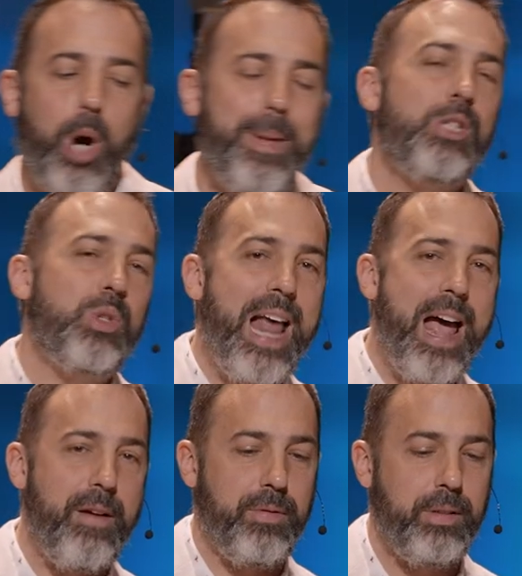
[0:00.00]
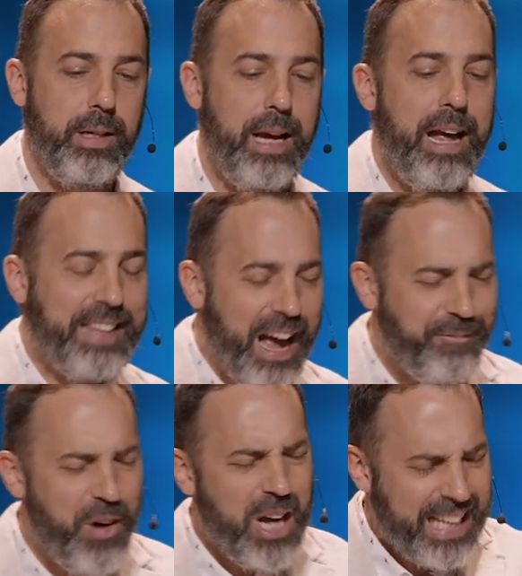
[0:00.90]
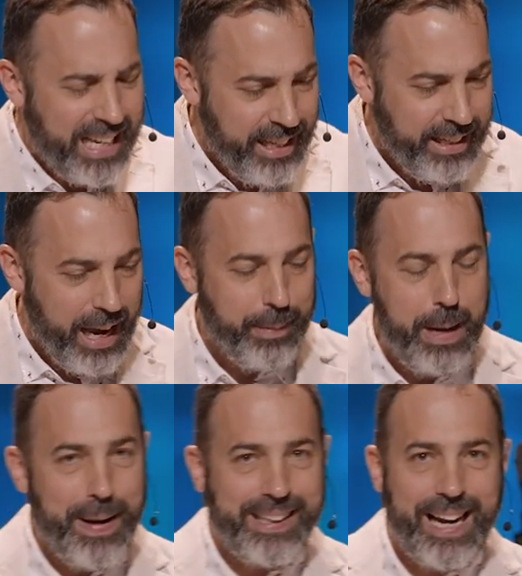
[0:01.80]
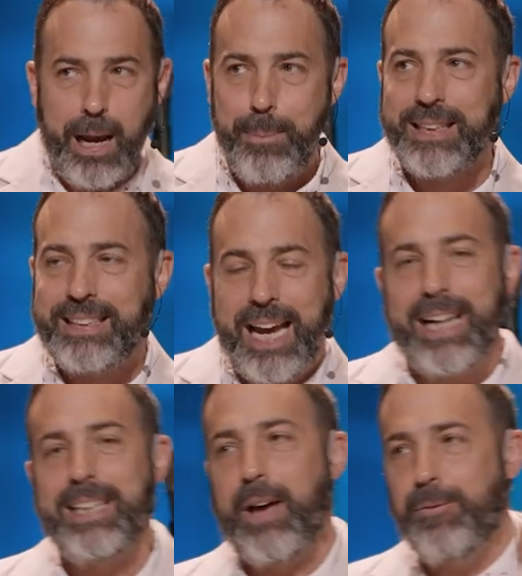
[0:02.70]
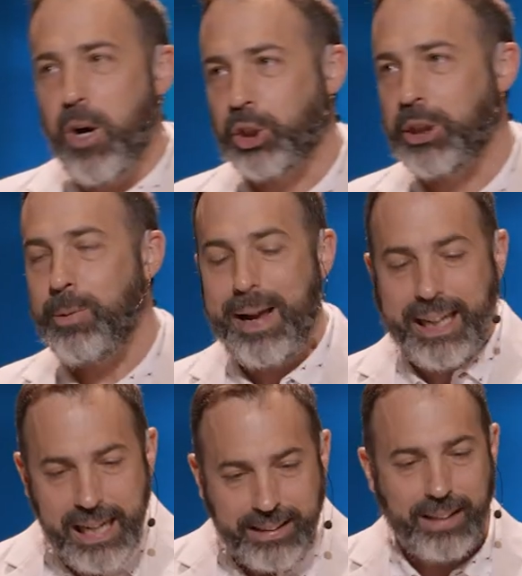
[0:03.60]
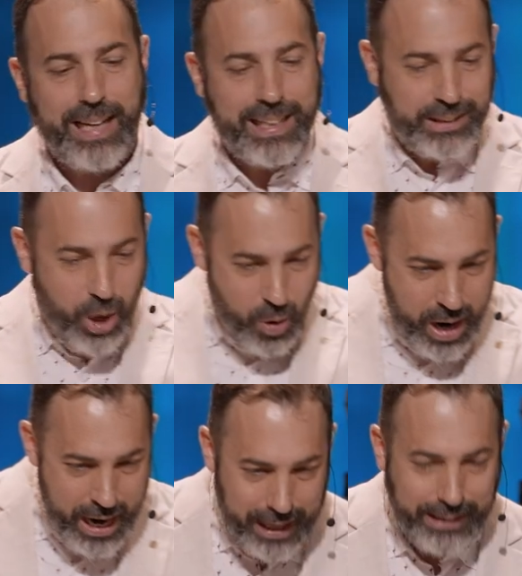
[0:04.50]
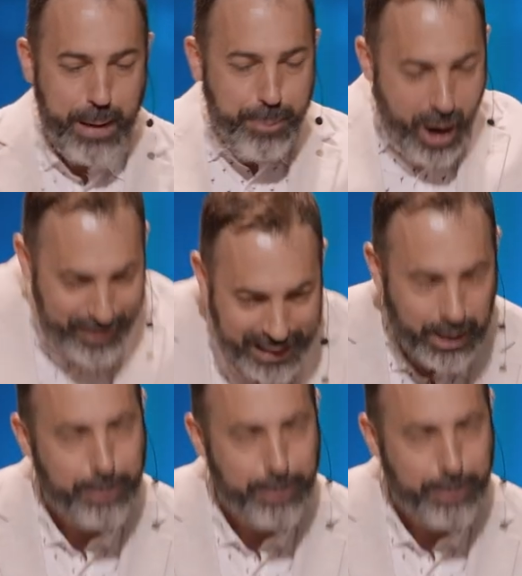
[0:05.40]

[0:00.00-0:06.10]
combien tu lèves. Ta force, elle est déterminée par ta capacité à garder ta foi en Jésus malgré les tentations, les épreuves et les